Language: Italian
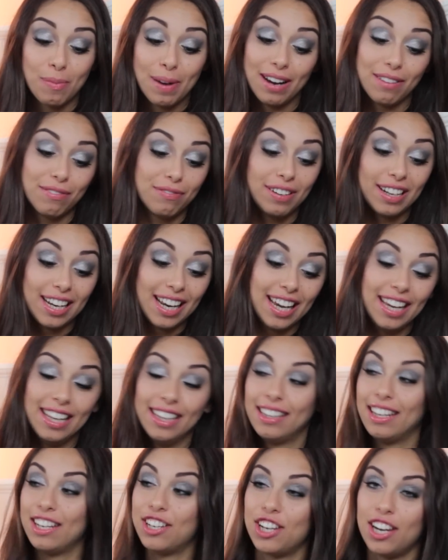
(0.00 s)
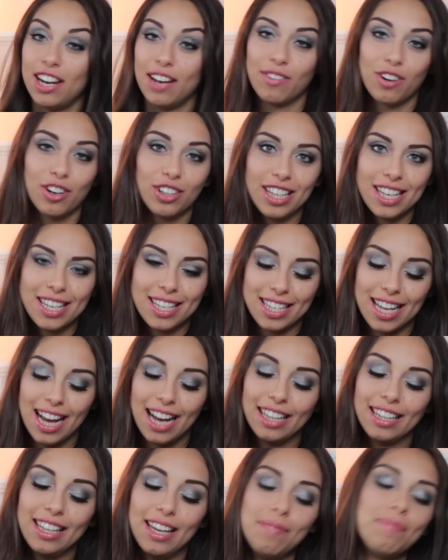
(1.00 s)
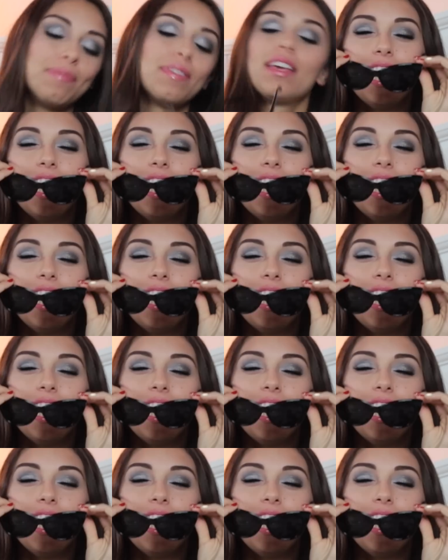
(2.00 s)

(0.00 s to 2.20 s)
ma fa niente, ce li avrò d'estate.